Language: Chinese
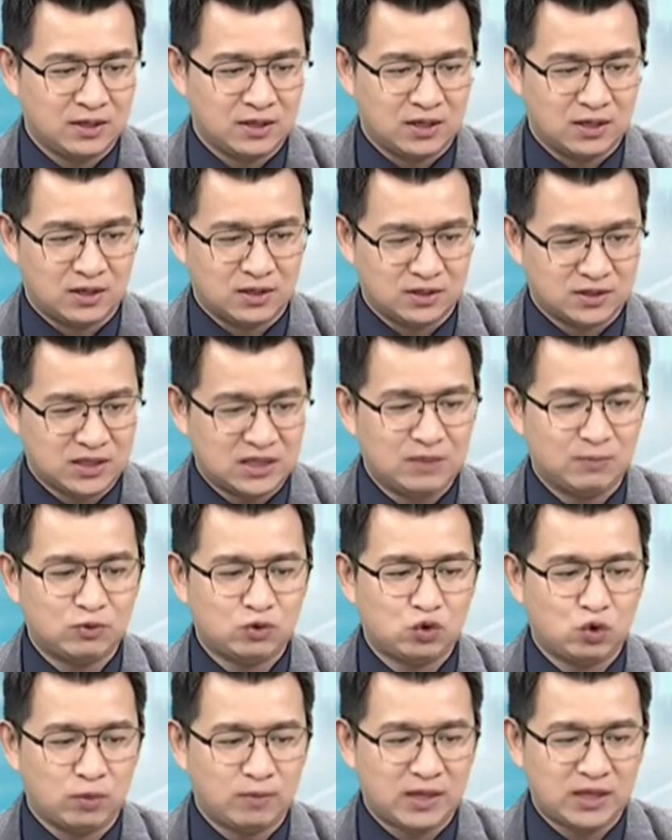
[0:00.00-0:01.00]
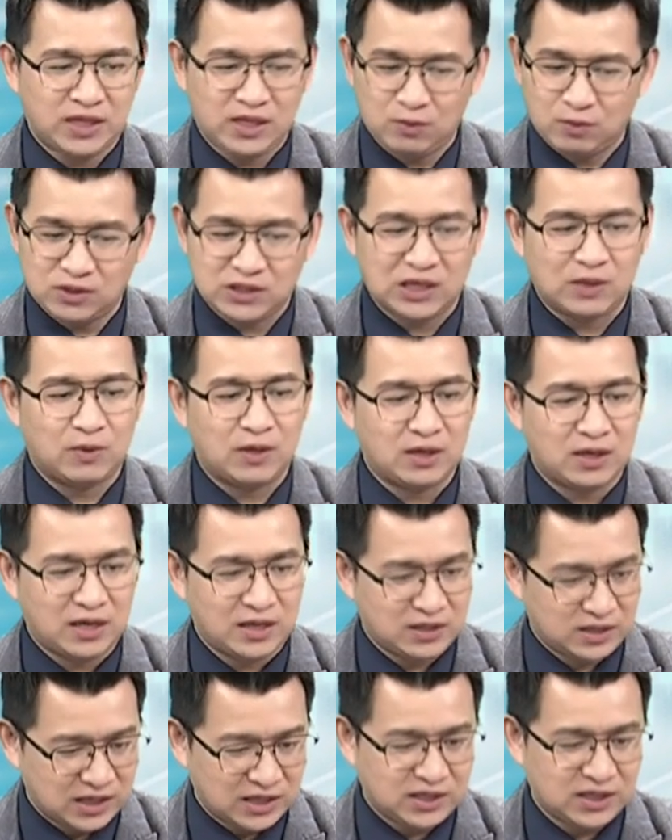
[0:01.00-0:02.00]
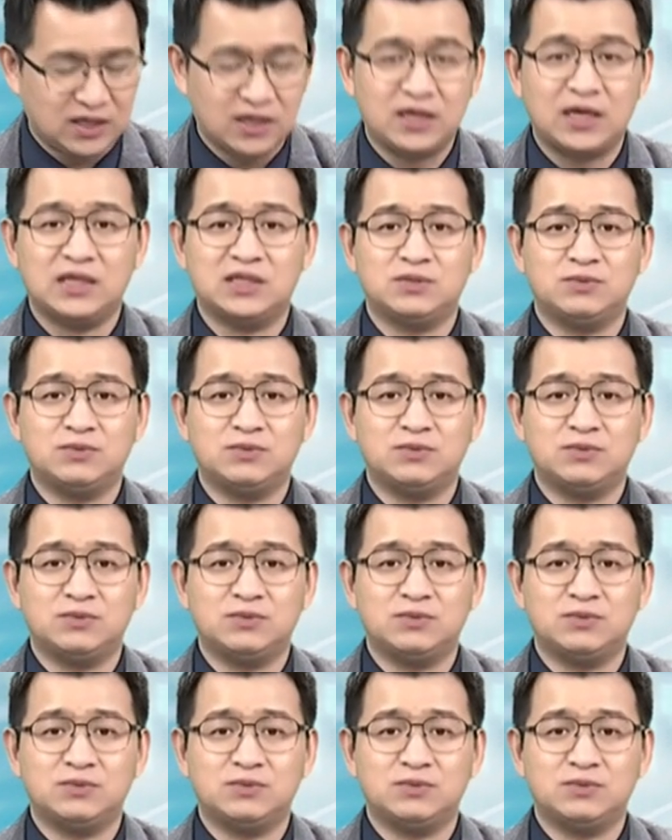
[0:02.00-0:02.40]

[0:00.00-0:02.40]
哦，真的不错吗？听我讲完，来，你来听听看，